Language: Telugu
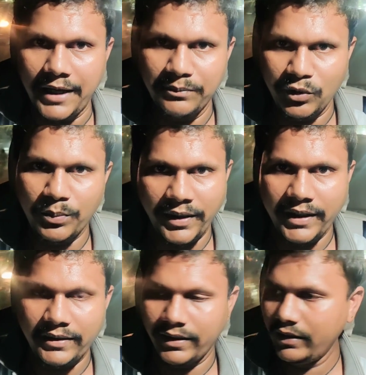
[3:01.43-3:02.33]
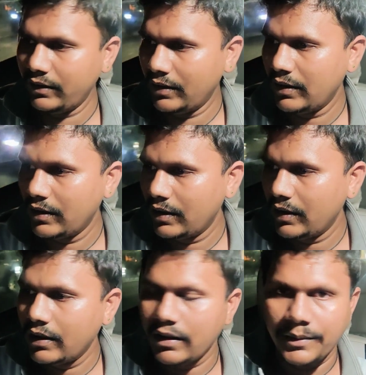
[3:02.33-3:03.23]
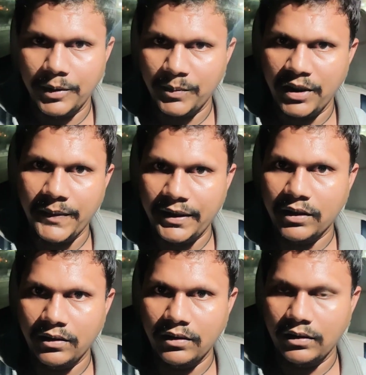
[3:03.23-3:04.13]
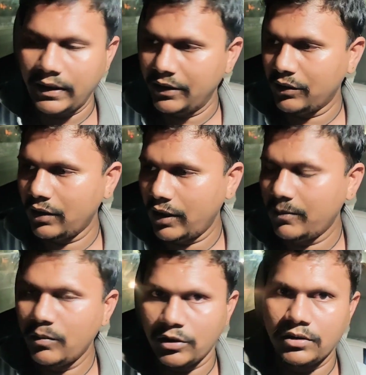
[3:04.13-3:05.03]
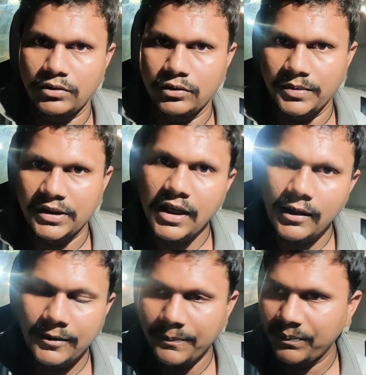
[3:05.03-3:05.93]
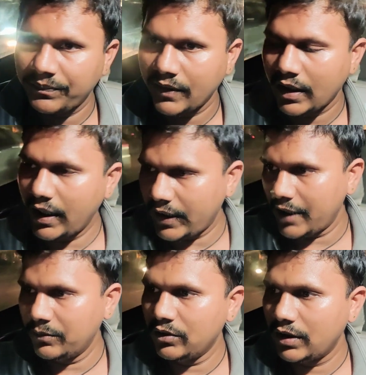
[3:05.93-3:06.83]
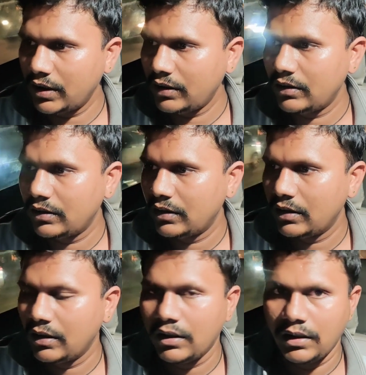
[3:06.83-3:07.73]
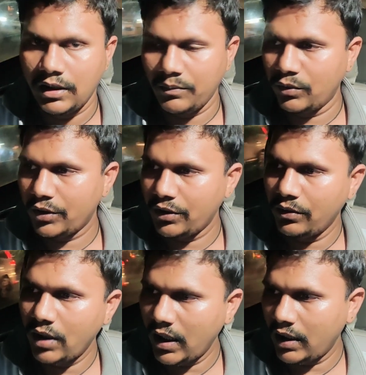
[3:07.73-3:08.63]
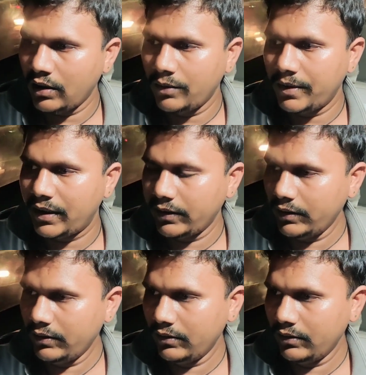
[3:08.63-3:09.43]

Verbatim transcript: టైం తొమ్మిది అయింది ఇప్పుడు మనం ఎంత ఎంత తోలేమో మొత్తం చూపిస్తా ఇంకా టైం ఉంది ఇంకా బుకింగ్ కూడా ఆన్లో పెట్టినా